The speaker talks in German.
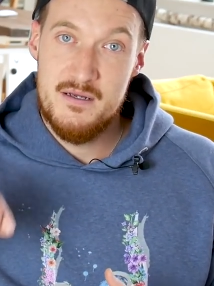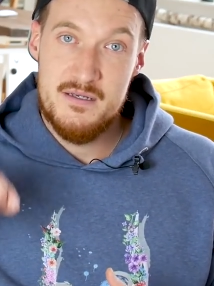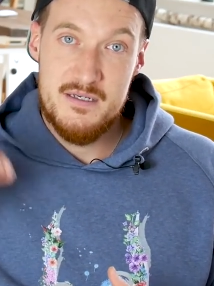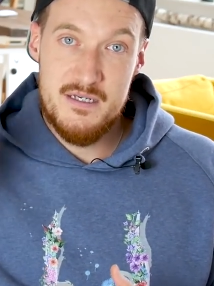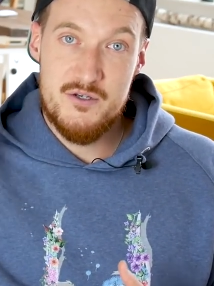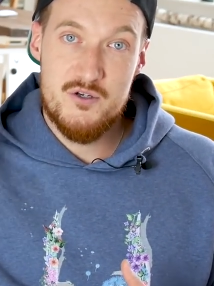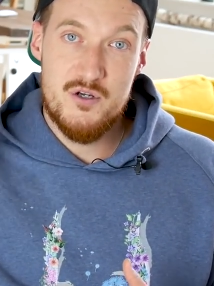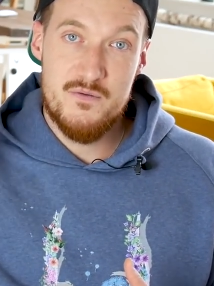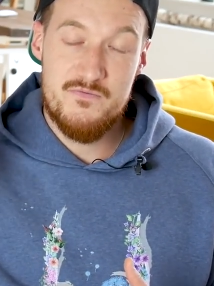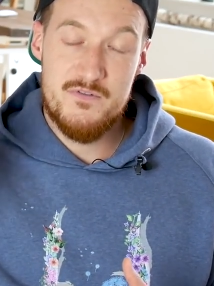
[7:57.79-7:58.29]

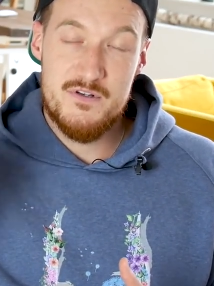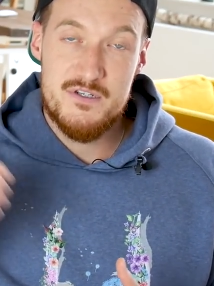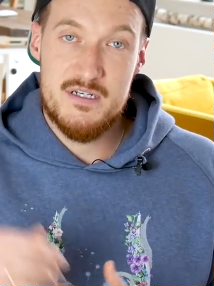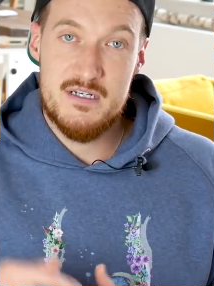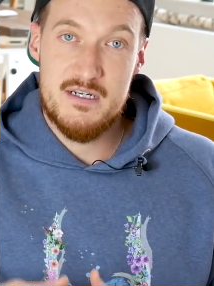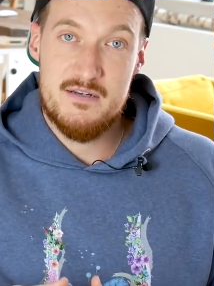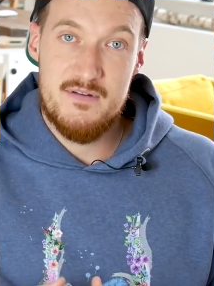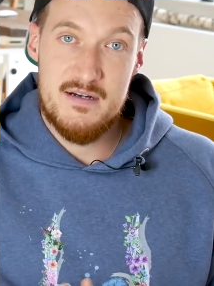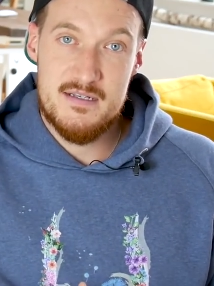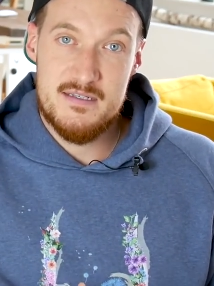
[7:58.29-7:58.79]
die
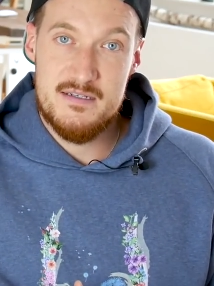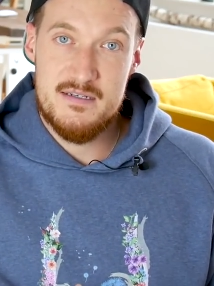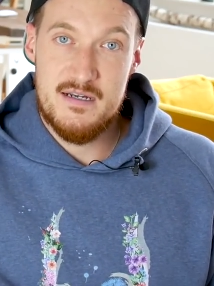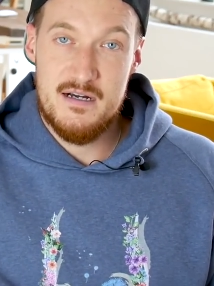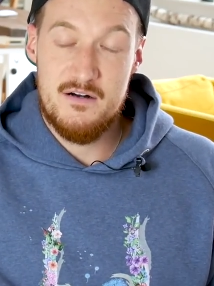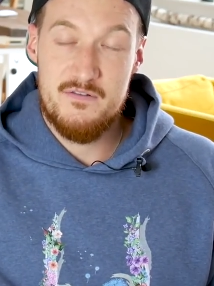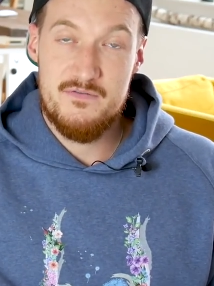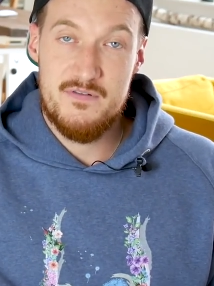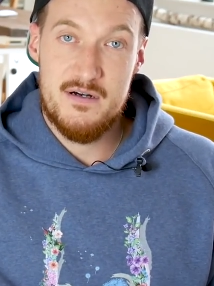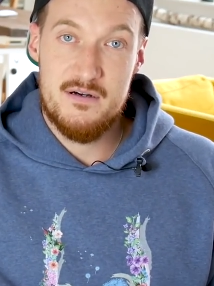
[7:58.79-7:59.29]
Tüpfelchen quasi
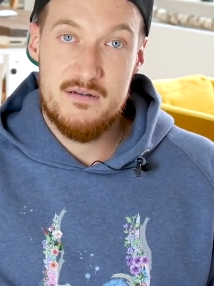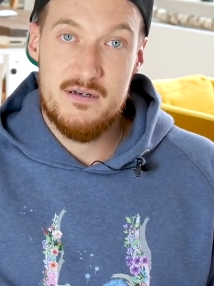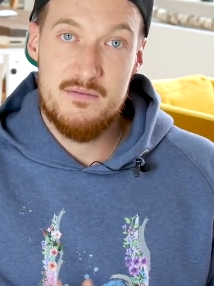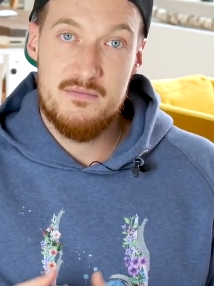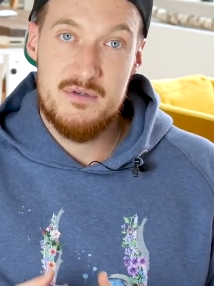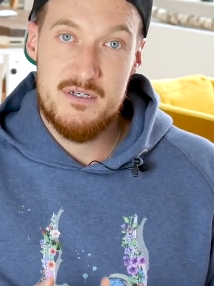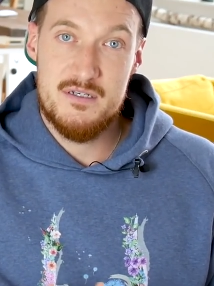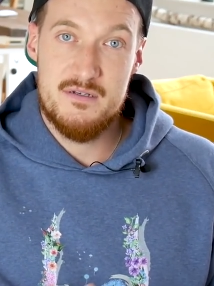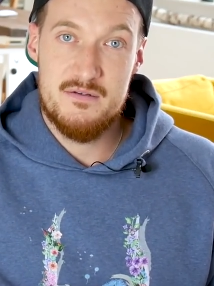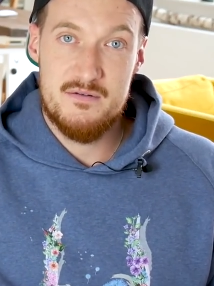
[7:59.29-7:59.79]
draufhauen,
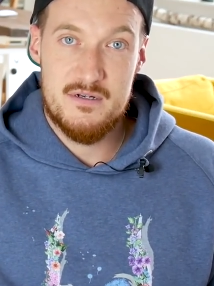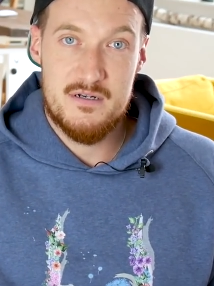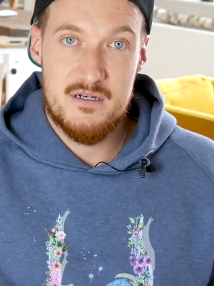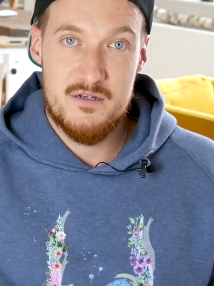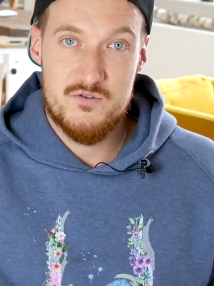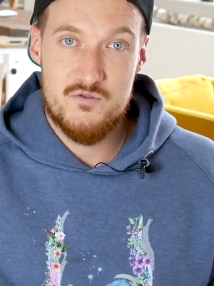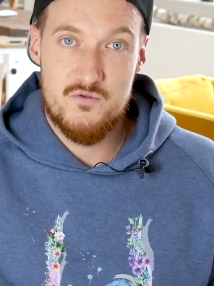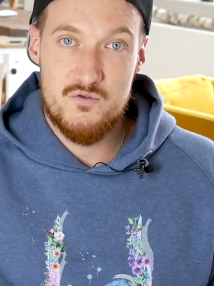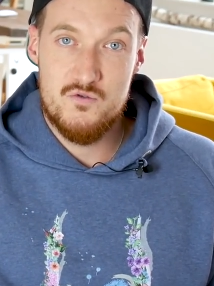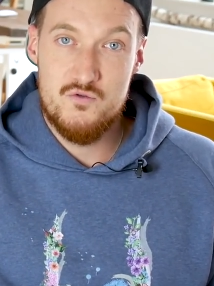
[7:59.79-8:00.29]
damit ich eine
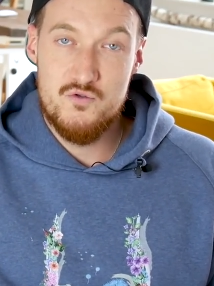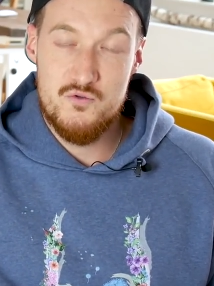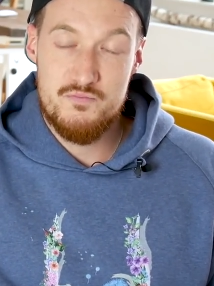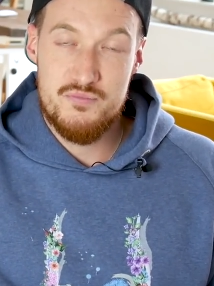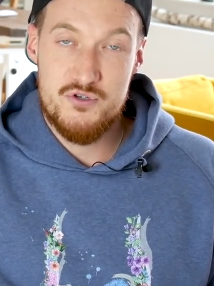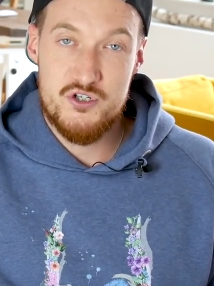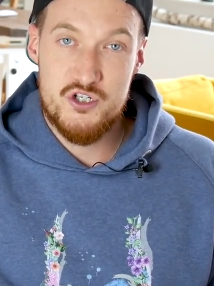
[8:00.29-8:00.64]
Klausur gut